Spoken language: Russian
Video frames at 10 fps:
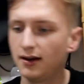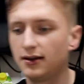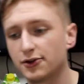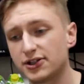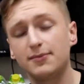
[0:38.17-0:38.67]

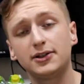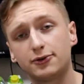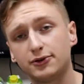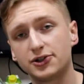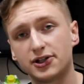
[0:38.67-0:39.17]
Но самая
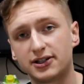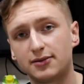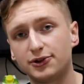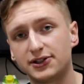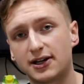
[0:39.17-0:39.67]
трудная часть
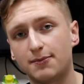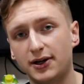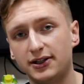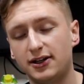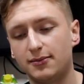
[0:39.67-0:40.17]
работы с
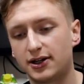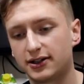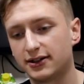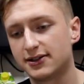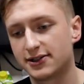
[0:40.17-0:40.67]
компанией Remark
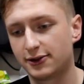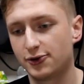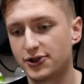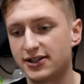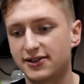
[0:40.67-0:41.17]

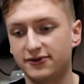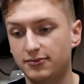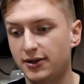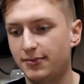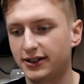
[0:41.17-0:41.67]
заключается в
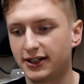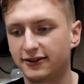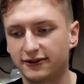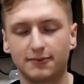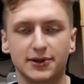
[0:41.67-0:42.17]
выборе
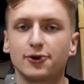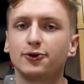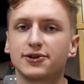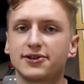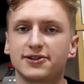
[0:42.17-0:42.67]
подарков,
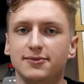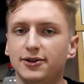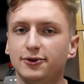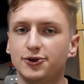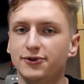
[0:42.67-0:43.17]
поскольку
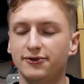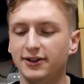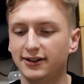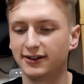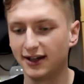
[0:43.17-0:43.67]
ассортимент очень
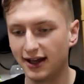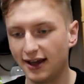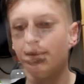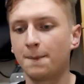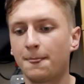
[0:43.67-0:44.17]
велик.
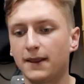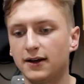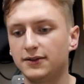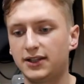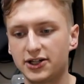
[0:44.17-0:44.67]

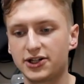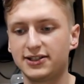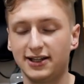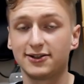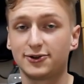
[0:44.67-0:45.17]
Также
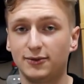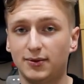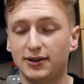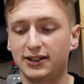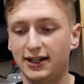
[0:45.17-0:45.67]
отдельно стоит
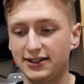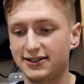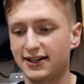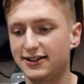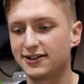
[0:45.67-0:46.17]
поблагодарить
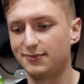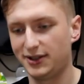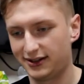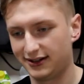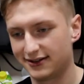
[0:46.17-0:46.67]
дизайнера
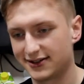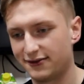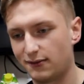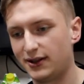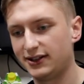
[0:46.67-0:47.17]
Дмитрия за
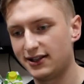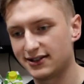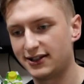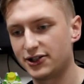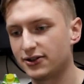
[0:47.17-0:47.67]
выполнение
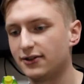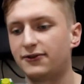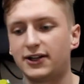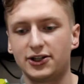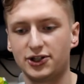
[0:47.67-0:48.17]
задач в
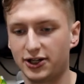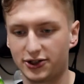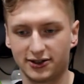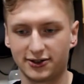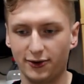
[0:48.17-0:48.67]

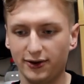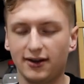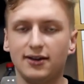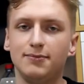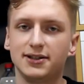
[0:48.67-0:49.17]
кратчайшие сроки
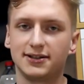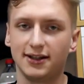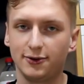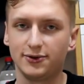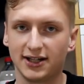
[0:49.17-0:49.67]
и
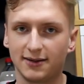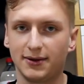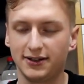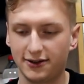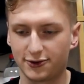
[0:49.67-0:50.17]
бесценную
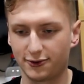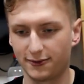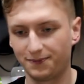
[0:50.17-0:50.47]
техподдержку.